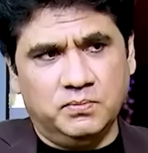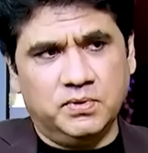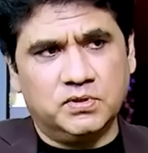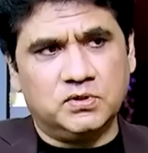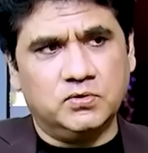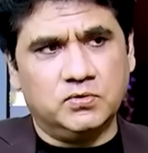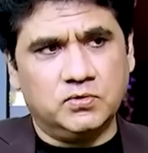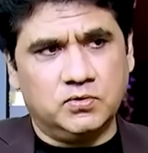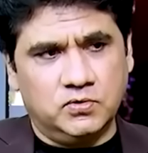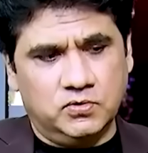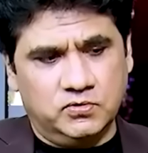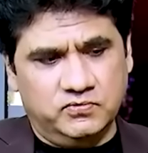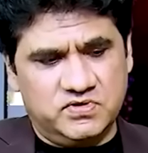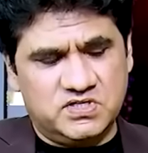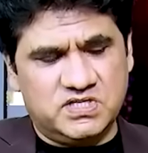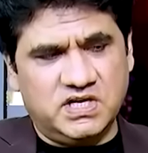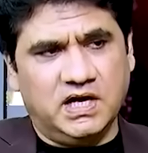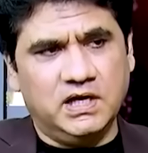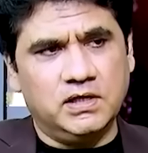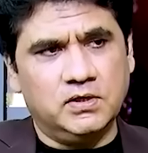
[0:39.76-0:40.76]
मोहब्बतों को
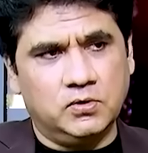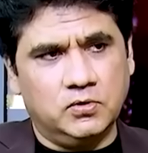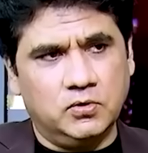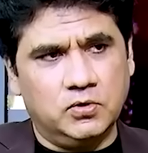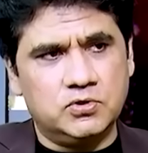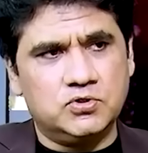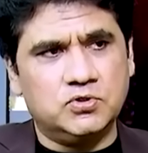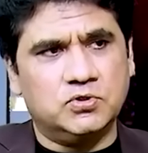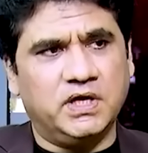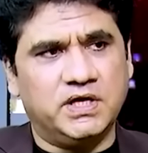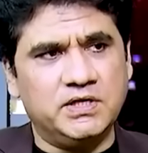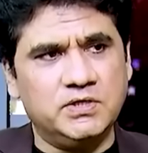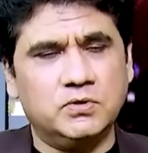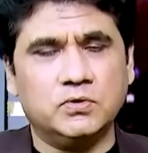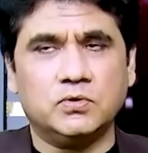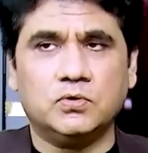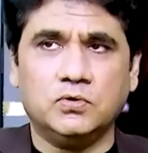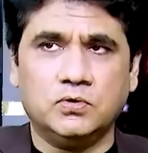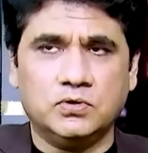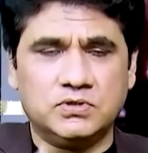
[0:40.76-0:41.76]
विसाल को और
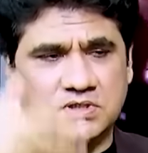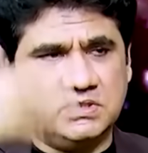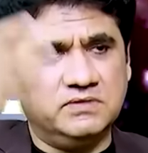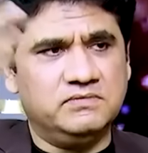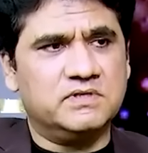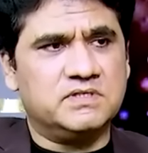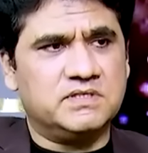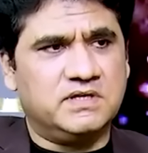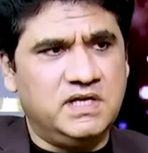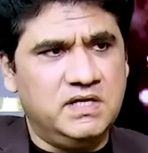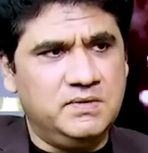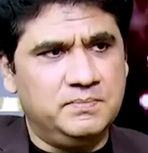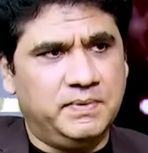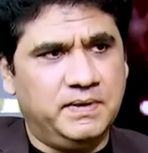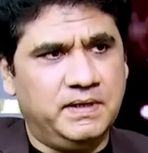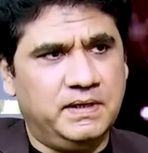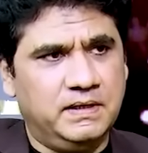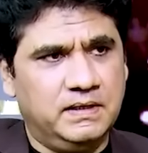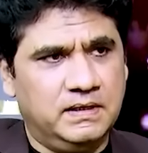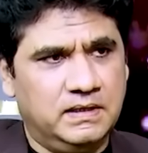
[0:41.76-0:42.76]
जुदाइयों को सिल्वर स्क्रीन
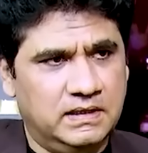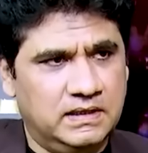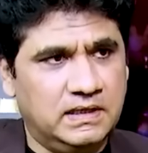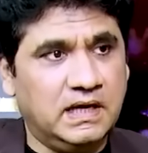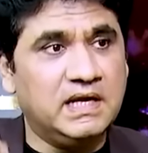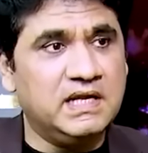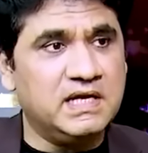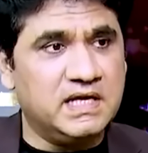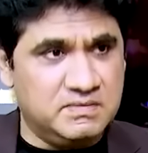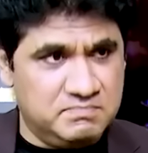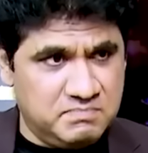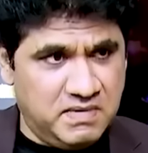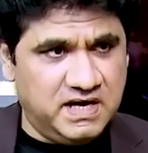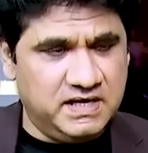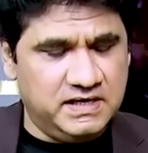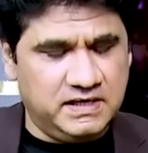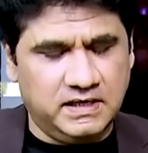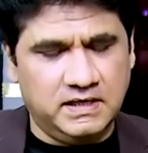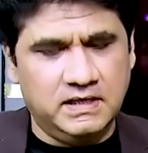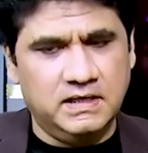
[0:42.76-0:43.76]
पर लाने के
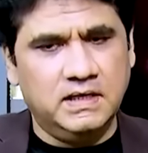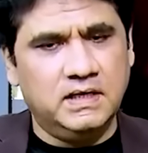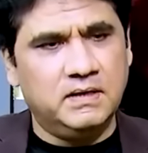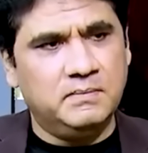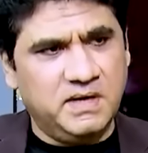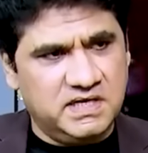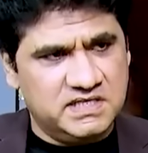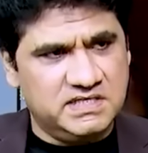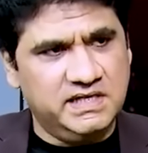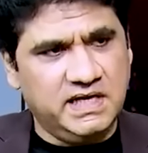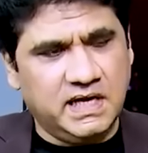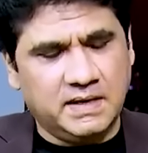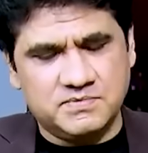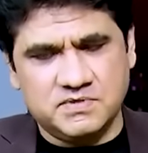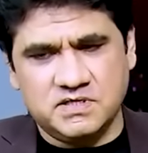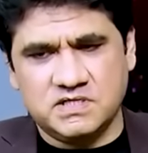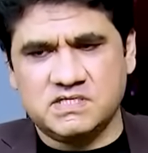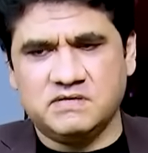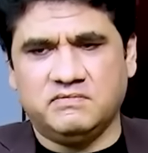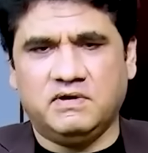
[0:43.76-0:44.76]
माहिर हैं मैं इसलिए
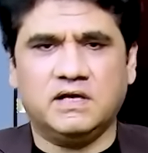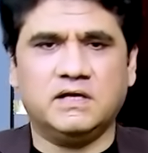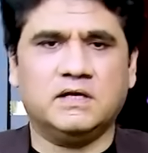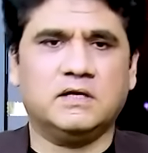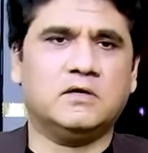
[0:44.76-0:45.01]
आपसे सवाल